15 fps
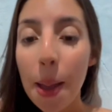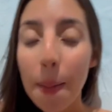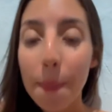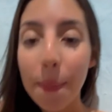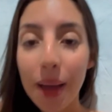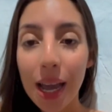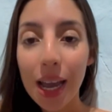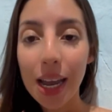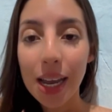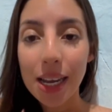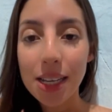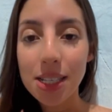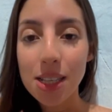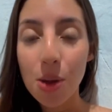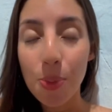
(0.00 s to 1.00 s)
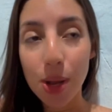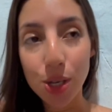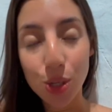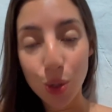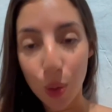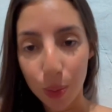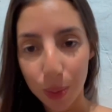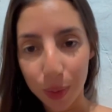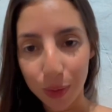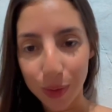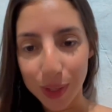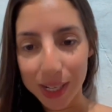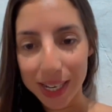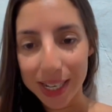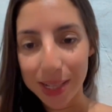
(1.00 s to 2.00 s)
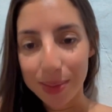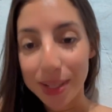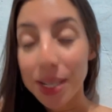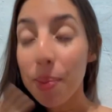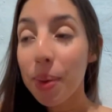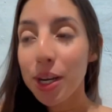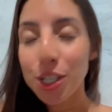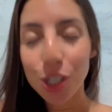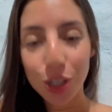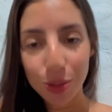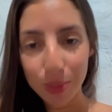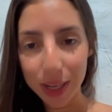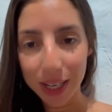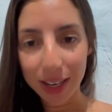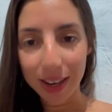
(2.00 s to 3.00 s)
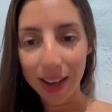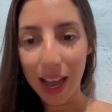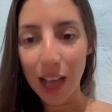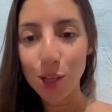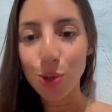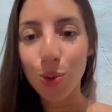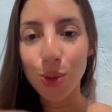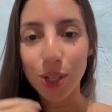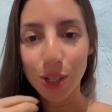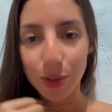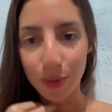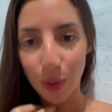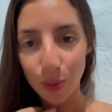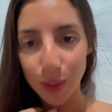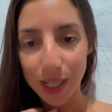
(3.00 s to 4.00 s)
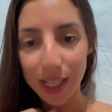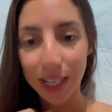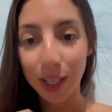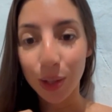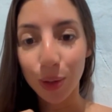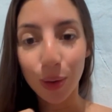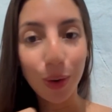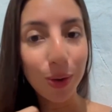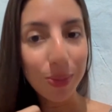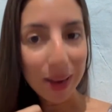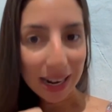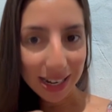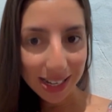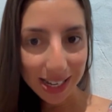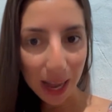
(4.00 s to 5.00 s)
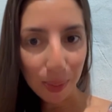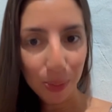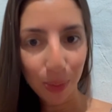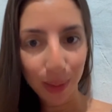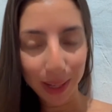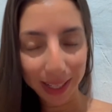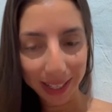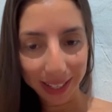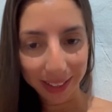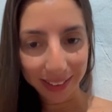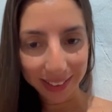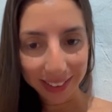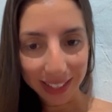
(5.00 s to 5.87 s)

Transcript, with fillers: Mas eu peço desculpa pra vocês, mas a partir de amanhã as coisas vão se normalizar por aqui,